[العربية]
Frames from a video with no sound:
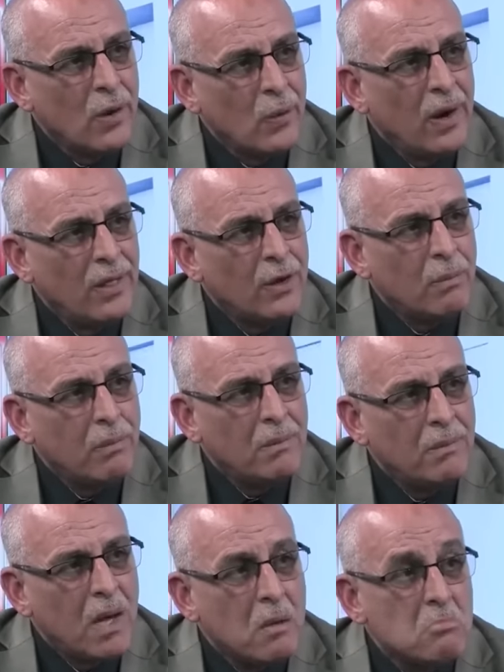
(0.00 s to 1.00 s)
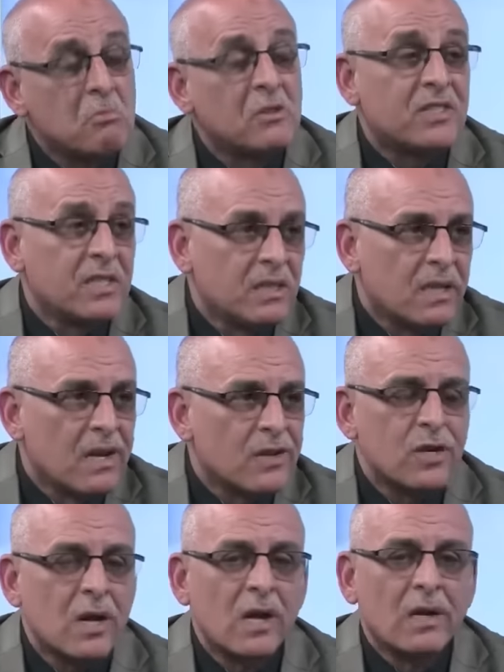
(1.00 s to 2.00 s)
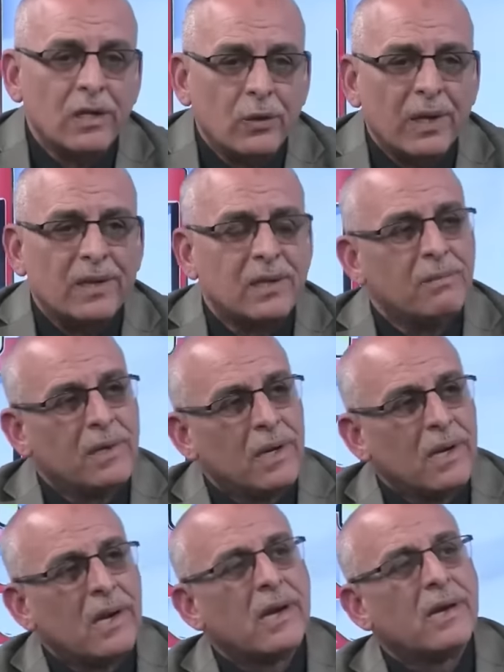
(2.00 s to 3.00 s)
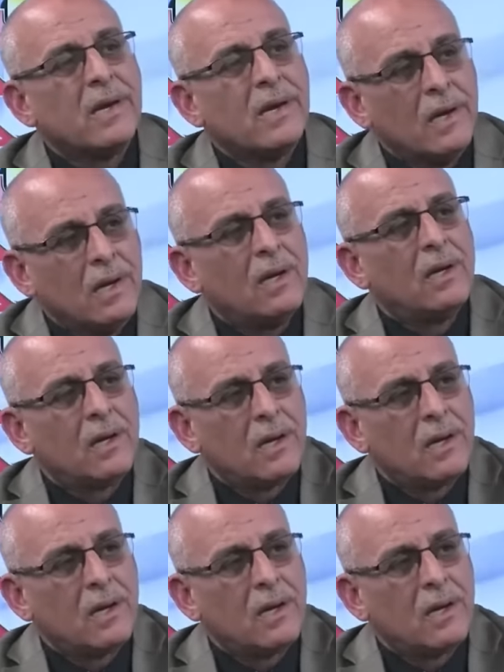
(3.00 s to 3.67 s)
وهذا ربما استنتاج ليؤدي به الى